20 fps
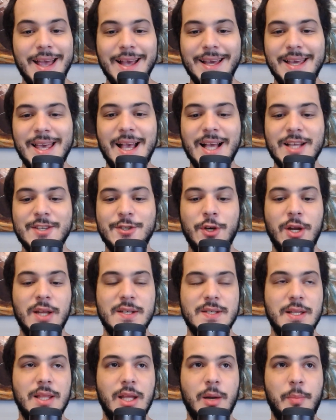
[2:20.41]
qué
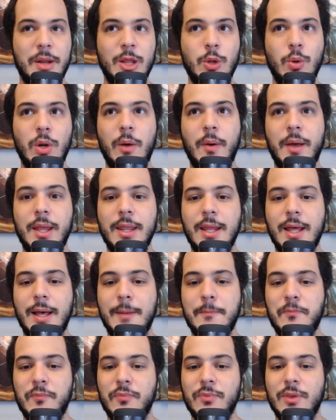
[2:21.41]
canciones interpreta una
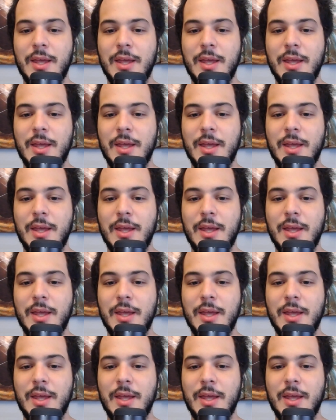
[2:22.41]
banda